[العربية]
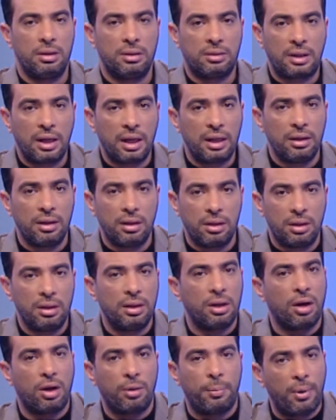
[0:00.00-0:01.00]
آه،
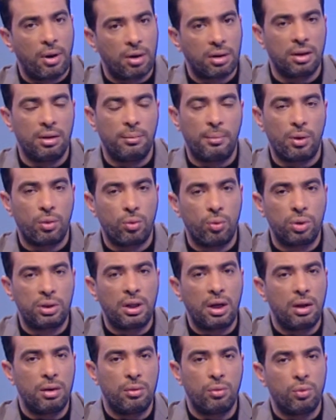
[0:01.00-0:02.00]
ده الاخبار
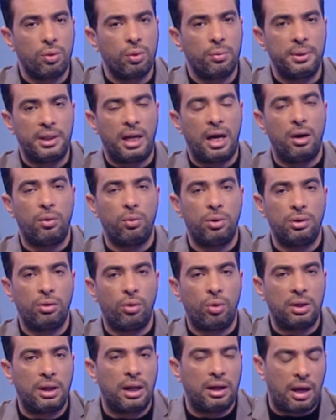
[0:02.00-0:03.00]
اللي موجوده
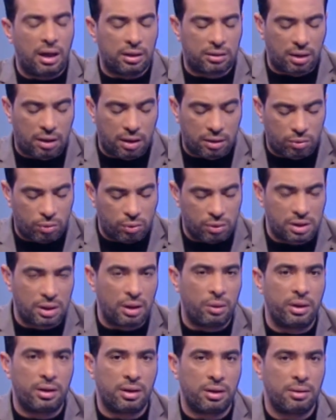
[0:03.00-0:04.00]
وبنحاول نقولها
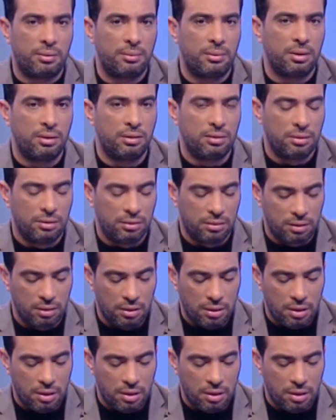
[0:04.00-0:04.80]
لحضراتكم ثواني يا جماعه